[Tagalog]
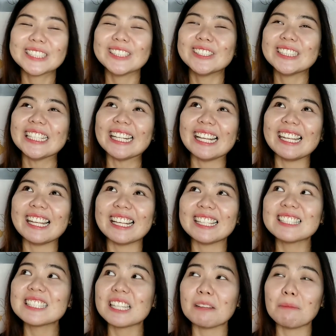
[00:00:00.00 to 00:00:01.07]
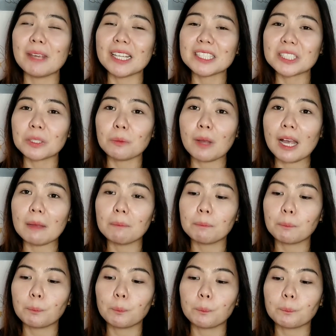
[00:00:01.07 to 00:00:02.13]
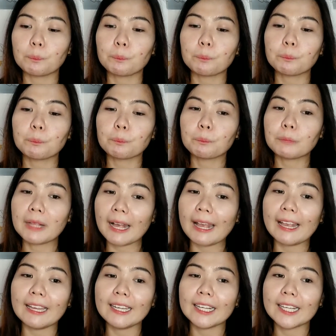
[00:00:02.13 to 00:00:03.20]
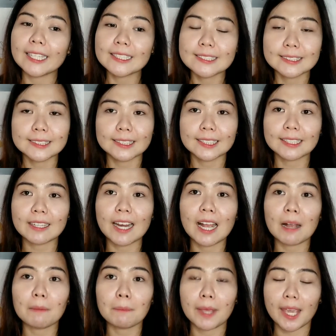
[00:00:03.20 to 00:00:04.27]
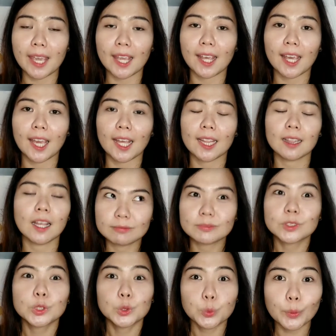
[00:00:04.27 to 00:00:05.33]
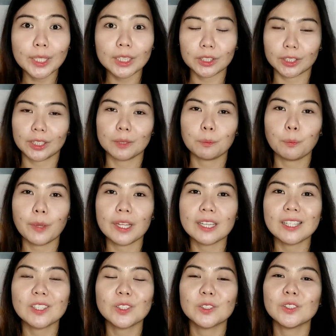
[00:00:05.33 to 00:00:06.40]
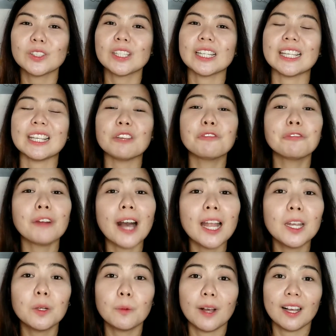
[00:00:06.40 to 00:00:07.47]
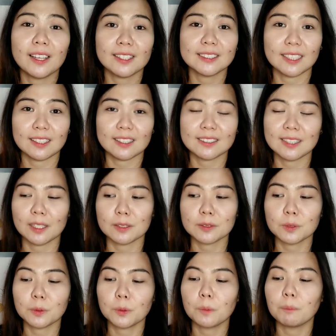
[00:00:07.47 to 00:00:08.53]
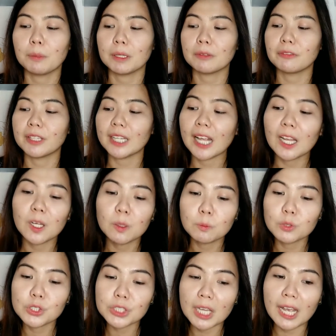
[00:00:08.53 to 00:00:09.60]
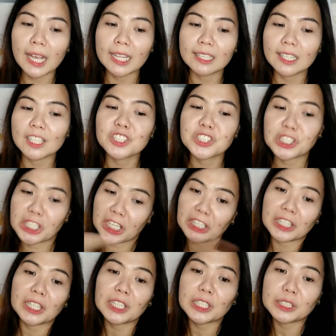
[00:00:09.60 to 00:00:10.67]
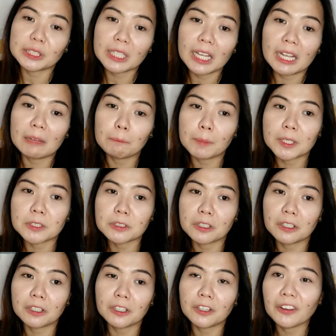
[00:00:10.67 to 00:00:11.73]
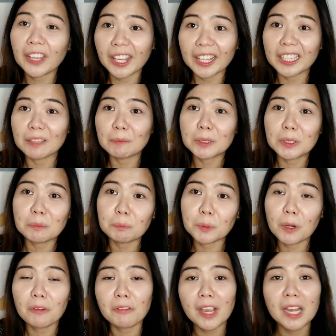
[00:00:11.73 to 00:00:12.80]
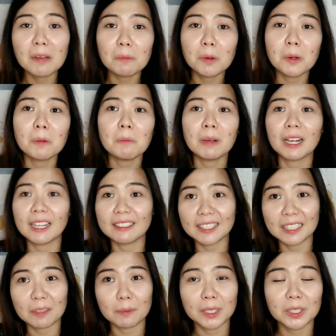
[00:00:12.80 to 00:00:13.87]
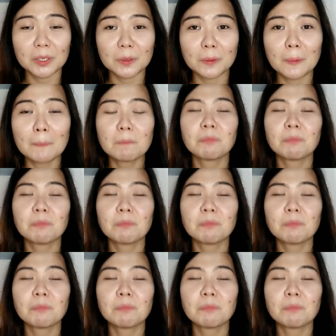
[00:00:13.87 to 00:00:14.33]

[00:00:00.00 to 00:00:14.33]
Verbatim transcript: so, nagalingan siya, Beshiwap gaya ng Instagram and Twitter, pwede nyong i-follow ang isa't isa. So, pag finalo mo siya and then chinek ka rin niya, medyo okay naman yung profile mo, maganda naman yung